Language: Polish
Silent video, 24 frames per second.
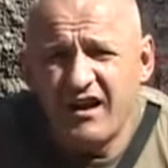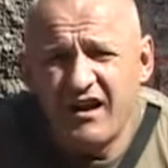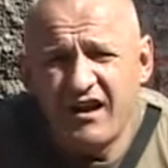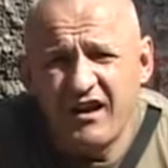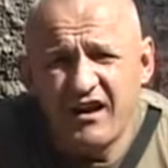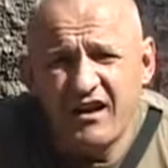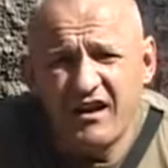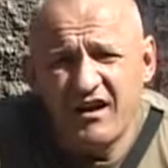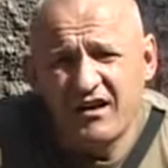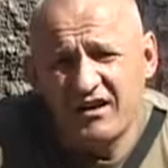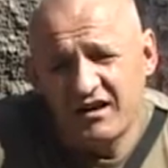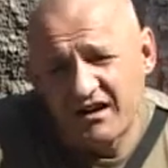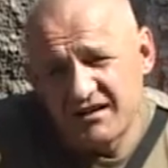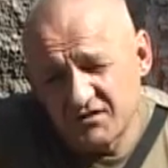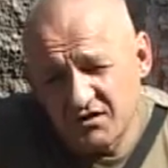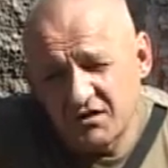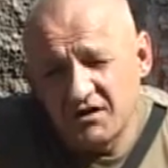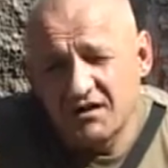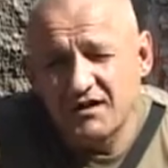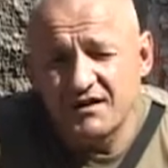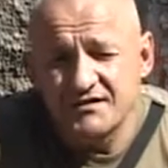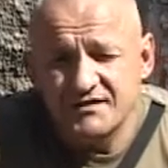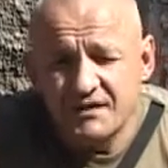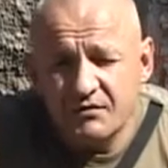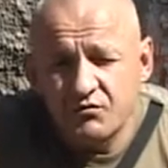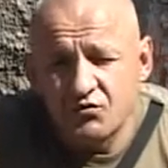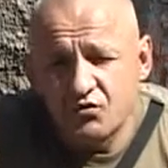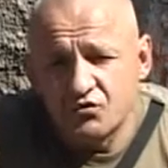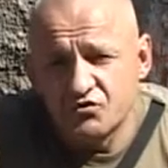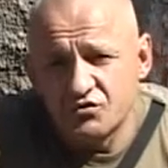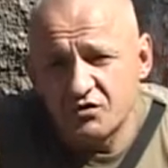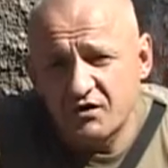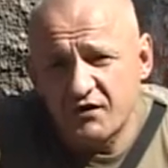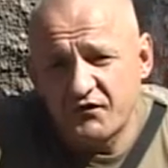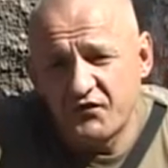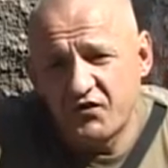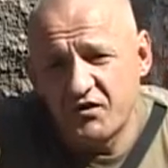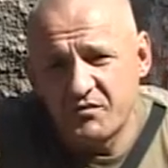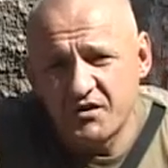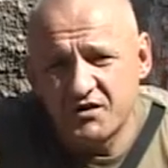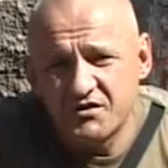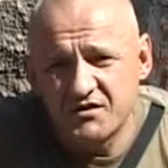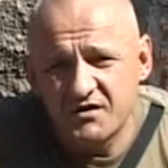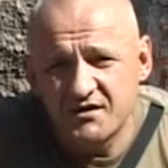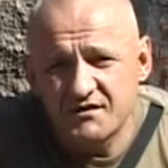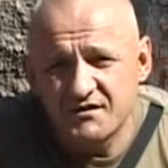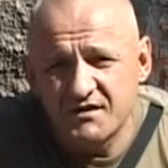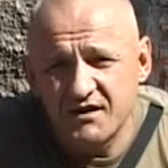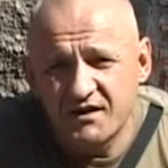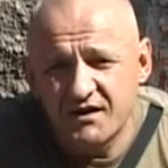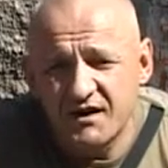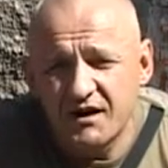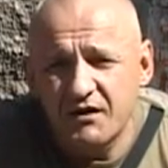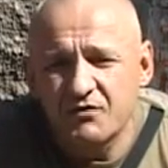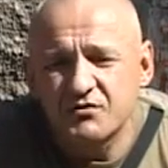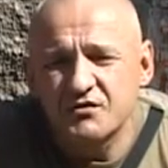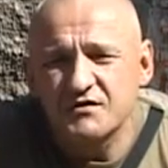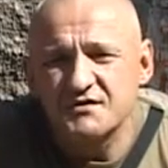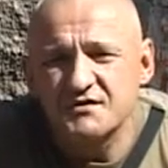e, kręconych na Zamku Czocha w filmie, gdzie jest generał.